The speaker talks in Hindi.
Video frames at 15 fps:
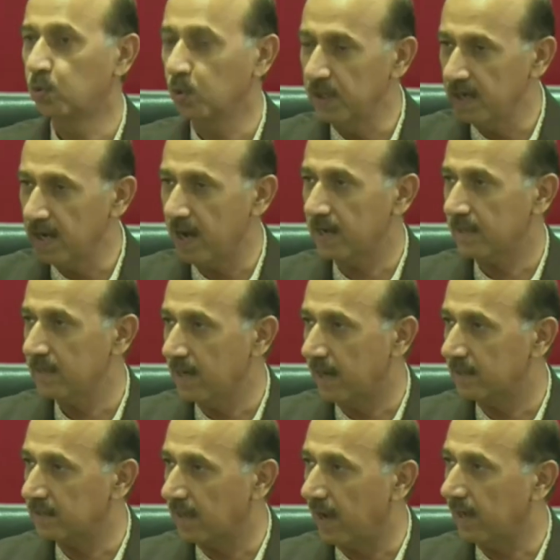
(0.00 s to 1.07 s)
दुनिया की
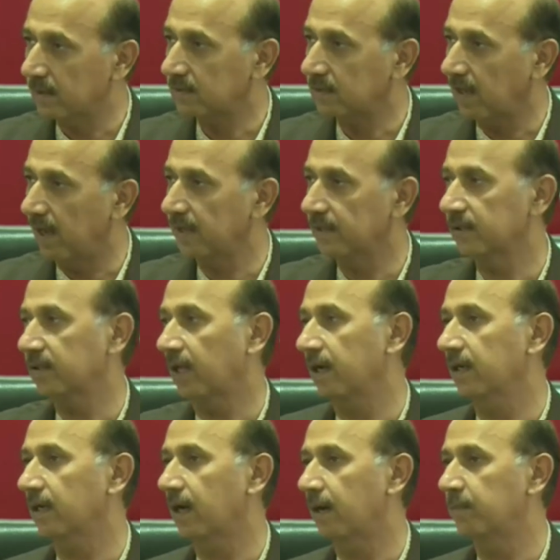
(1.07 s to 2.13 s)
हज़ार साल की
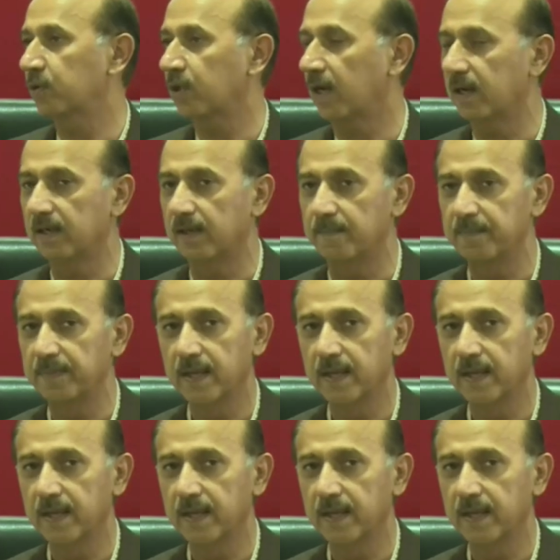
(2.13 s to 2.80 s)
तारीख आप उठा लें